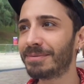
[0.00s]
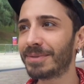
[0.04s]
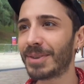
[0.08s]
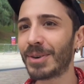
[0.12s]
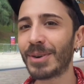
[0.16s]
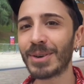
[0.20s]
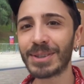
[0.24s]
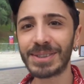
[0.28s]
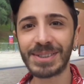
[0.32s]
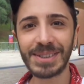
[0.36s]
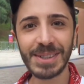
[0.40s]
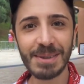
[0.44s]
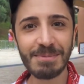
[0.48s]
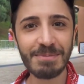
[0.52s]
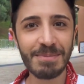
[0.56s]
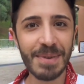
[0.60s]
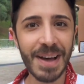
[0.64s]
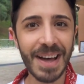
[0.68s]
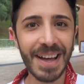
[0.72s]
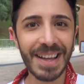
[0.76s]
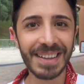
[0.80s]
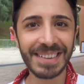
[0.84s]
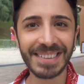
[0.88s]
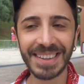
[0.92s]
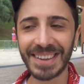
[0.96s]

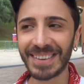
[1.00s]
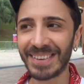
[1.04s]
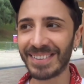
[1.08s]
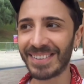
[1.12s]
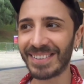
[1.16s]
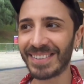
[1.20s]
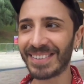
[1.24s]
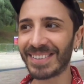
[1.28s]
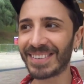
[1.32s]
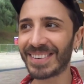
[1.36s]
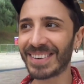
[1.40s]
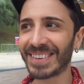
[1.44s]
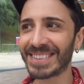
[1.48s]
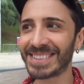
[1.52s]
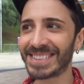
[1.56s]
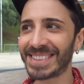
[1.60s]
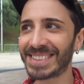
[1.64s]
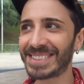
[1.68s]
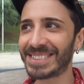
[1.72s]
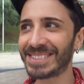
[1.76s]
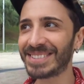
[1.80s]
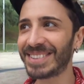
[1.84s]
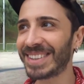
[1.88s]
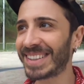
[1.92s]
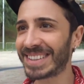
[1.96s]
gossipate o cose
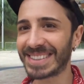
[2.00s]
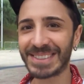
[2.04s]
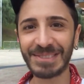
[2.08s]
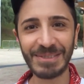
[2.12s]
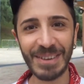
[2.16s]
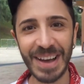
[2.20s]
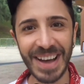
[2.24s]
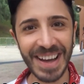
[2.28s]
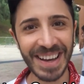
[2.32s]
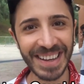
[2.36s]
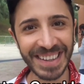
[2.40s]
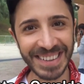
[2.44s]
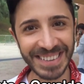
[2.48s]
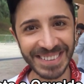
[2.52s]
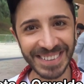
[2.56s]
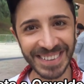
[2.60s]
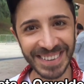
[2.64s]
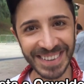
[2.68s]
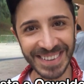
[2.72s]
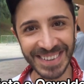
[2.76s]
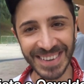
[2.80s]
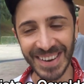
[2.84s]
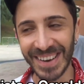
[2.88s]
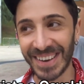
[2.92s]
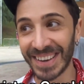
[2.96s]
su X
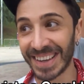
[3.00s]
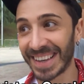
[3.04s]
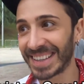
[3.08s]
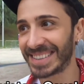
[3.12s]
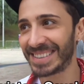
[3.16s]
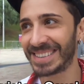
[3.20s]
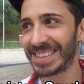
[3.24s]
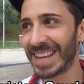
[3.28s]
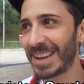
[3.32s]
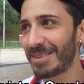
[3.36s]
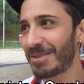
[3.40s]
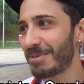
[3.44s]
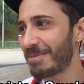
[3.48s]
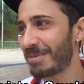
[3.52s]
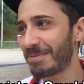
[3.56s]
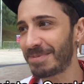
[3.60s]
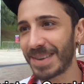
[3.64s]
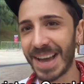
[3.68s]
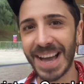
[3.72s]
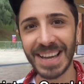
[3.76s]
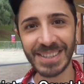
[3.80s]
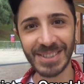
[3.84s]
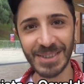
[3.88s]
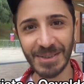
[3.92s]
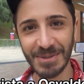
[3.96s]
Factor, no? Che seguo, mi
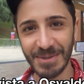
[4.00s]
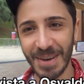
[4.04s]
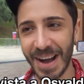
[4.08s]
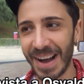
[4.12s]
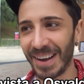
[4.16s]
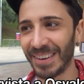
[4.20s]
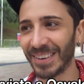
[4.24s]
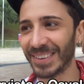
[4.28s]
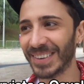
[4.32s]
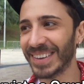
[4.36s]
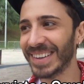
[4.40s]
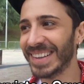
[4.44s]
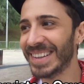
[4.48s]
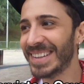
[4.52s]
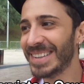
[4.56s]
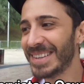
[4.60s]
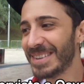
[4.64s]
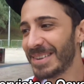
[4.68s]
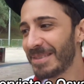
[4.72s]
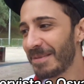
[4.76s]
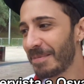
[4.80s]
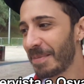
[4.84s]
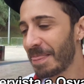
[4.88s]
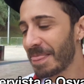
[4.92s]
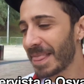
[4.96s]
piace, wow
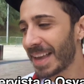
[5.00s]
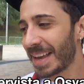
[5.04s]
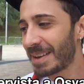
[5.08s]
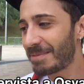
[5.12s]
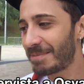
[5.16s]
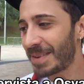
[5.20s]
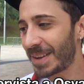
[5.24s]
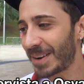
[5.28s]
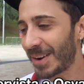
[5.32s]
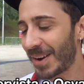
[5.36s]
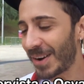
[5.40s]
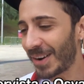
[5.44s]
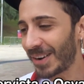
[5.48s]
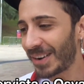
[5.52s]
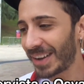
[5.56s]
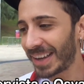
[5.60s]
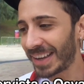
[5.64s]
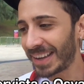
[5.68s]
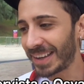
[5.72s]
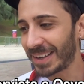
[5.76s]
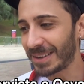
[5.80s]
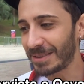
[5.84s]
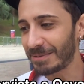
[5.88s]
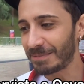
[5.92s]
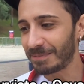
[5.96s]
però
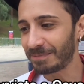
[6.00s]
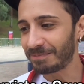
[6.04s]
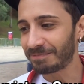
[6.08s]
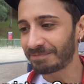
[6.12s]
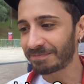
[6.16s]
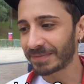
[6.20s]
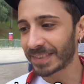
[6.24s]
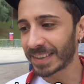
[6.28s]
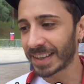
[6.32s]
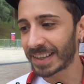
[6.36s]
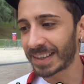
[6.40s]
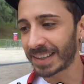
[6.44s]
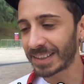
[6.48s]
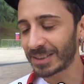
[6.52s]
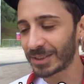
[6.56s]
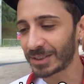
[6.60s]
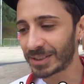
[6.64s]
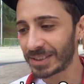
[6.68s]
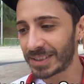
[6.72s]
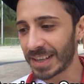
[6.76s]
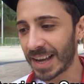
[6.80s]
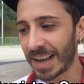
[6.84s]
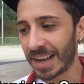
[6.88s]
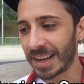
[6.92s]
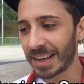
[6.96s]
ehm, credo
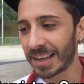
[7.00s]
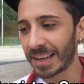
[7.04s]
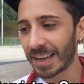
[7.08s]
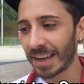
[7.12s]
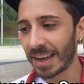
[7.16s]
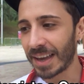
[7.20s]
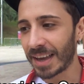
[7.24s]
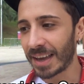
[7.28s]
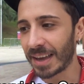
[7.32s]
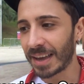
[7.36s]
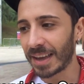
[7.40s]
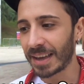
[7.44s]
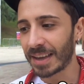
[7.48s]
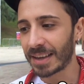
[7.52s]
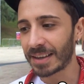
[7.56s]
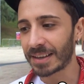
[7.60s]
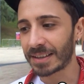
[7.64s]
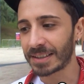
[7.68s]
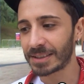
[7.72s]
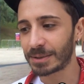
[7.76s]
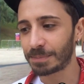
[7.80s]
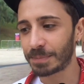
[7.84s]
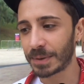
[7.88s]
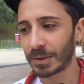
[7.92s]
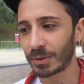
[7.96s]
sia anche
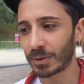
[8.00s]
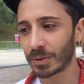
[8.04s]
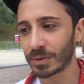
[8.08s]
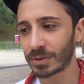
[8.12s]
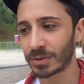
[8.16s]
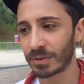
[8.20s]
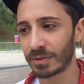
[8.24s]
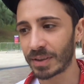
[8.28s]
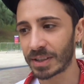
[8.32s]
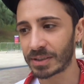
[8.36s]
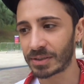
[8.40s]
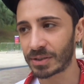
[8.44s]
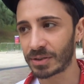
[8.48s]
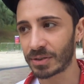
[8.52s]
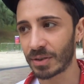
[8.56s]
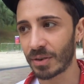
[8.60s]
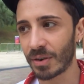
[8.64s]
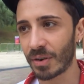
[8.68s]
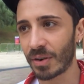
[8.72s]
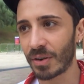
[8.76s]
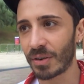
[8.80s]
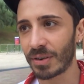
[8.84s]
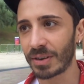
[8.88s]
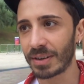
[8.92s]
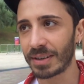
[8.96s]
rispettoso
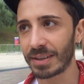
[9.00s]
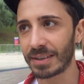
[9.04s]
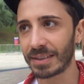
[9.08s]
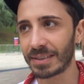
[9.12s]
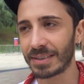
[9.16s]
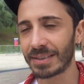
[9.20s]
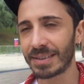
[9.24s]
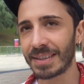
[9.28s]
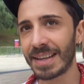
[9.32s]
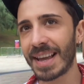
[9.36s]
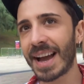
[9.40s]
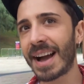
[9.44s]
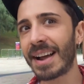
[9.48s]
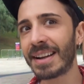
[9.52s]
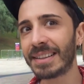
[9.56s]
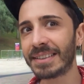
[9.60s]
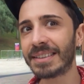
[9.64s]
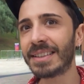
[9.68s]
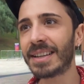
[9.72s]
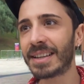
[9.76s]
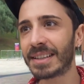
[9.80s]
verso gli altri